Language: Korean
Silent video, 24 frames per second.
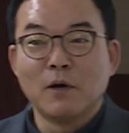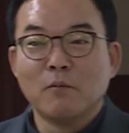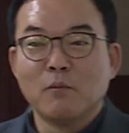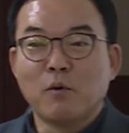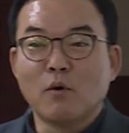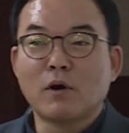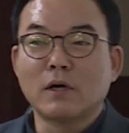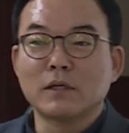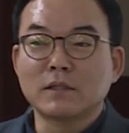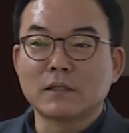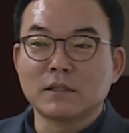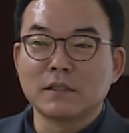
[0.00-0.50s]

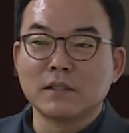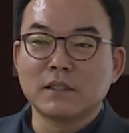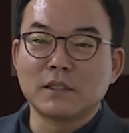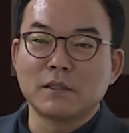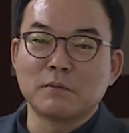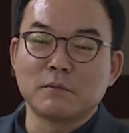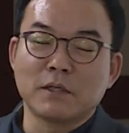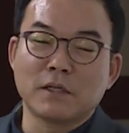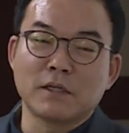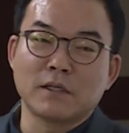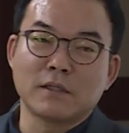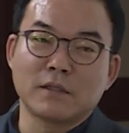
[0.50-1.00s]
볶아서
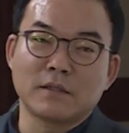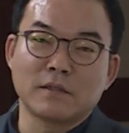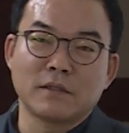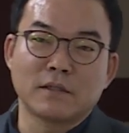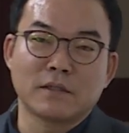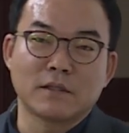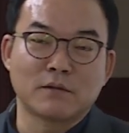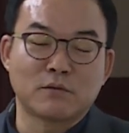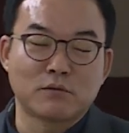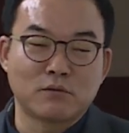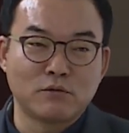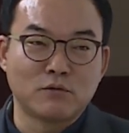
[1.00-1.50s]
드시면
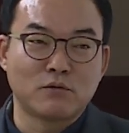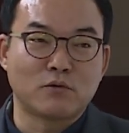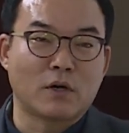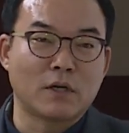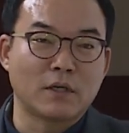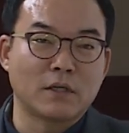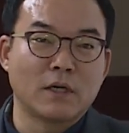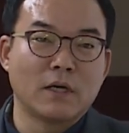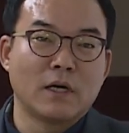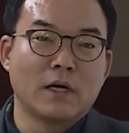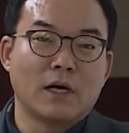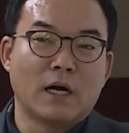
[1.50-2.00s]
여기 술
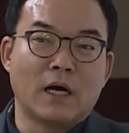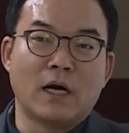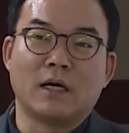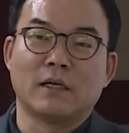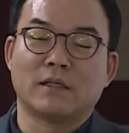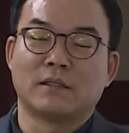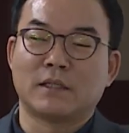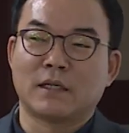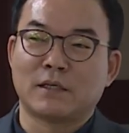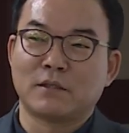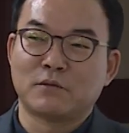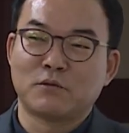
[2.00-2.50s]
좋아,
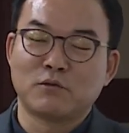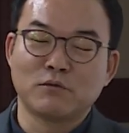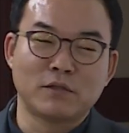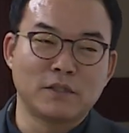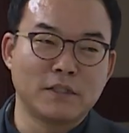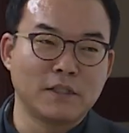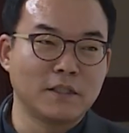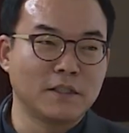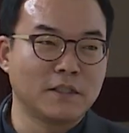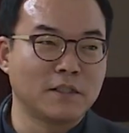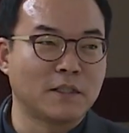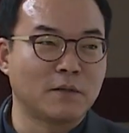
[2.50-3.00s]
아, 제가
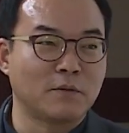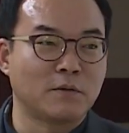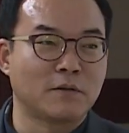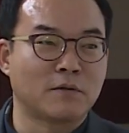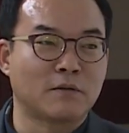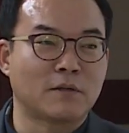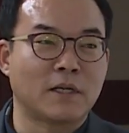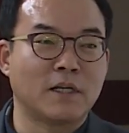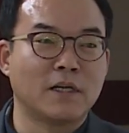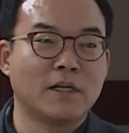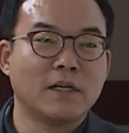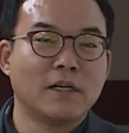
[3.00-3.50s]
숙취이기
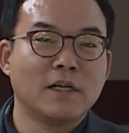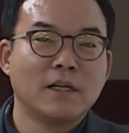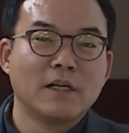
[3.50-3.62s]
때문이구나.